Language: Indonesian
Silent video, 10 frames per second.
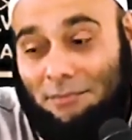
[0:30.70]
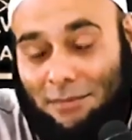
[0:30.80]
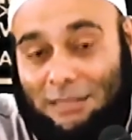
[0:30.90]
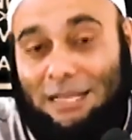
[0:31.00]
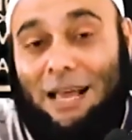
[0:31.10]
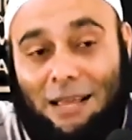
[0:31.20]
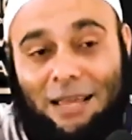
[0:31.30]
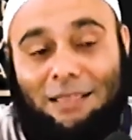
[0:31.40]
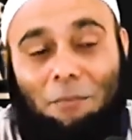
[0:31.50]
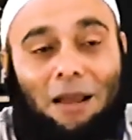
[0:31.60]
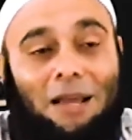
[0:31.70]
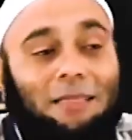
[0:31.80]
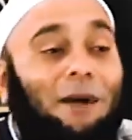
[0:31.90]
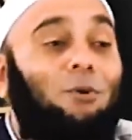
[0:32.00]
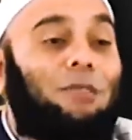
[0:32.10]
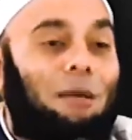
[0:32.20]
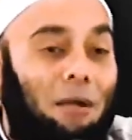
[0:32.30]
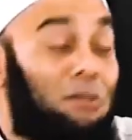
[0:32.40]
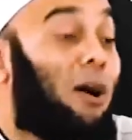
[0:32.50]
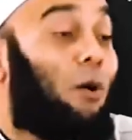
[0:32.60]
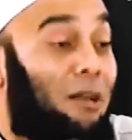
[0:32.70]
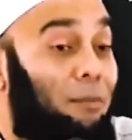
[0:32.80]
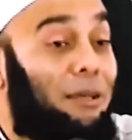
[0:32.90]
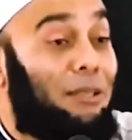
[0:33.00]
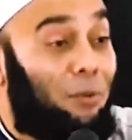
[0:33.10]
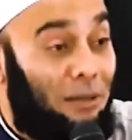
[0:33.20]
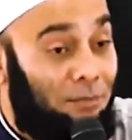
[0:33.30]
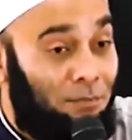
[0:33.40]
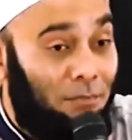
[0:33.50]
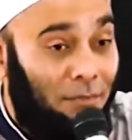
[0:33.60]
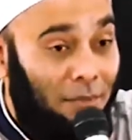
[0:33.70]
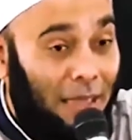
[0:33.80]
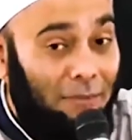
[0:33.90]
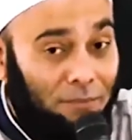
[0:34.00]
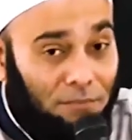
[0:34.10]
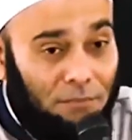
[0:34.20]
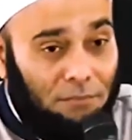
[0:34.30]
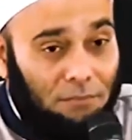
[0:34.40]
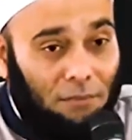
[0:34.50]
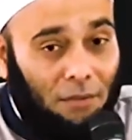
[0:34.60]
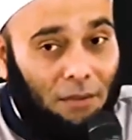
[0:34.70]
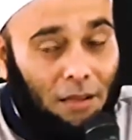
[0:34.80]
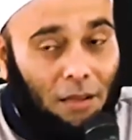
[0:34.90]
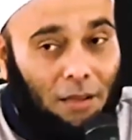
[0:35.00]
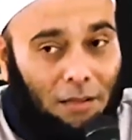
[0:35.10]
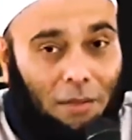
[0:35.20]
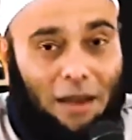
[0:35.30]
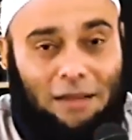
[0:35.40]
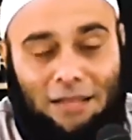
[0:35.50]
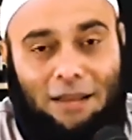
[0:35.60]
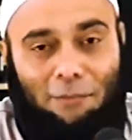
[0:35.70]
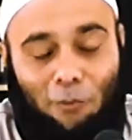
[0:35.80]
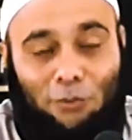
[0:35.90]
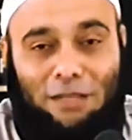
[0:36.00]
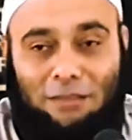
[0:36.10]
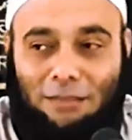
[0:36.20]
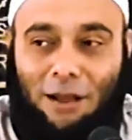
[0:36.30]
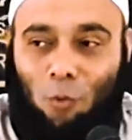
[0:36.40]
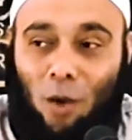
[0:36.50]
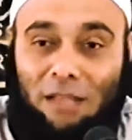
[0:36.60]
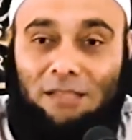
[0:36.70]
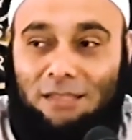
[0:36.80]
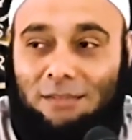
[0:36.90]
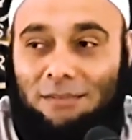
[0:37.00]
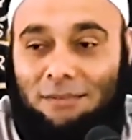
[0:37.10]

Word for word: Ya sekarang kita malah ketakutan, malah jauh dari begituan. Ya. Kemarin saya ada posting tentang kuaci.